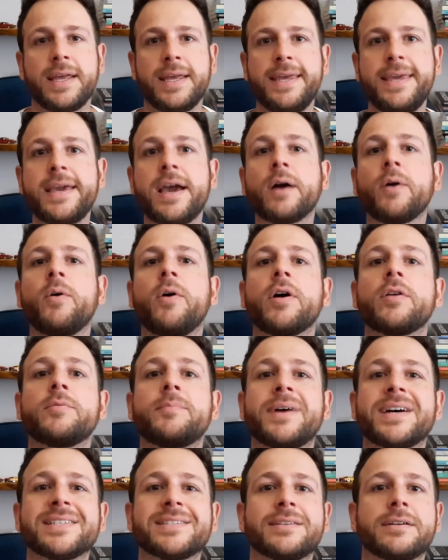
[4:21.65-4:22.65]
E agora o
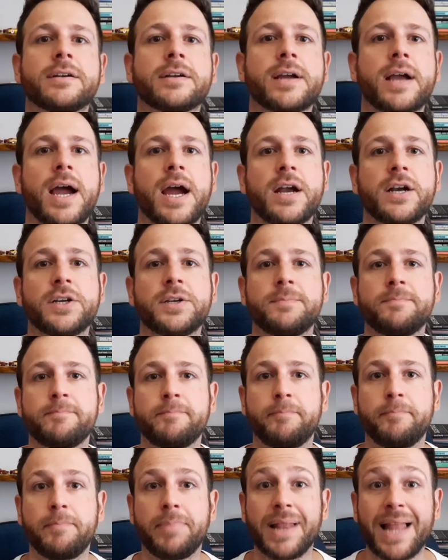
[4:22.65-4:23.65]
Mastercard
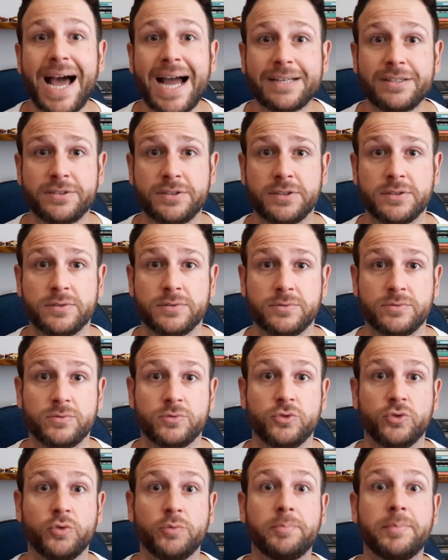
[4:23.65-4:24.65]
Platinum,
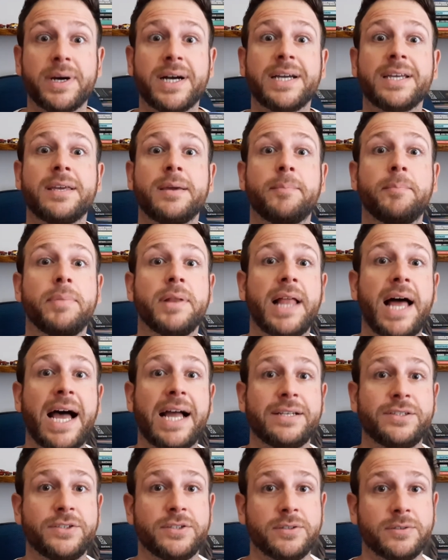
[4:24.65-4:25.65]
no Bank
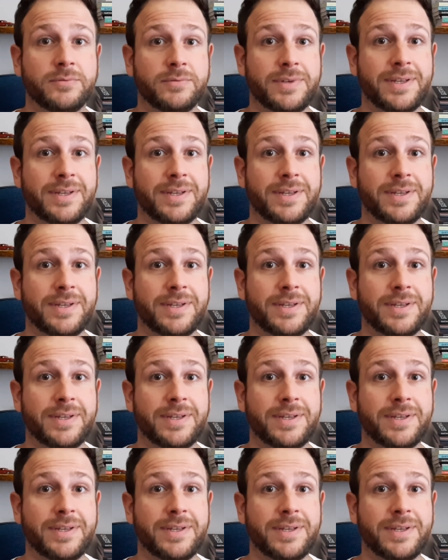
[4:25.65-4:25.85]
Platinum,